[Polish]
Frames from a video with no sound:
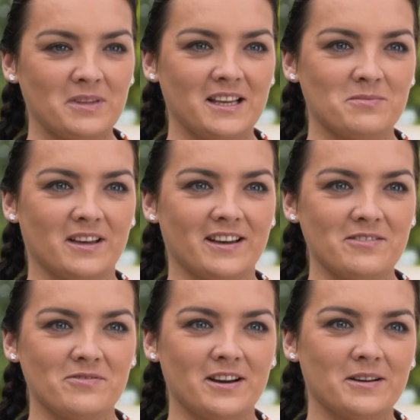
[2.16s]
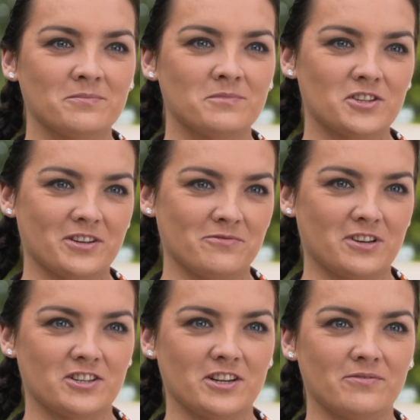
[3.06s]
na imię Ewa, mieszkam w
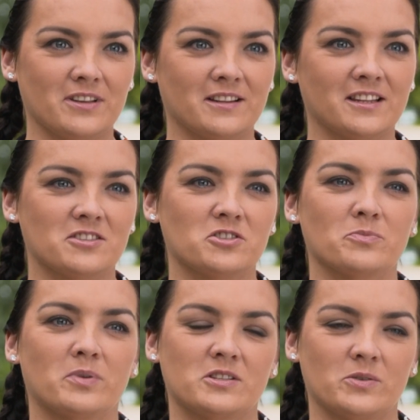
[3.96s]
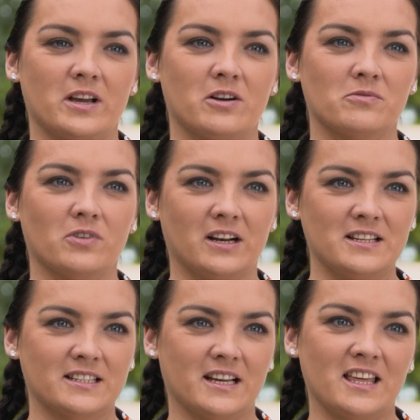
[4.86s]
Warszawie, na co dzień pracuję jako
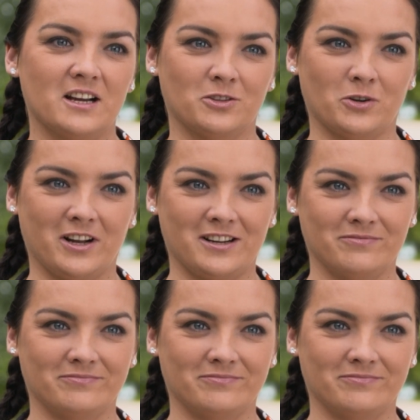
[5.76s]
wokalistka i aktorka.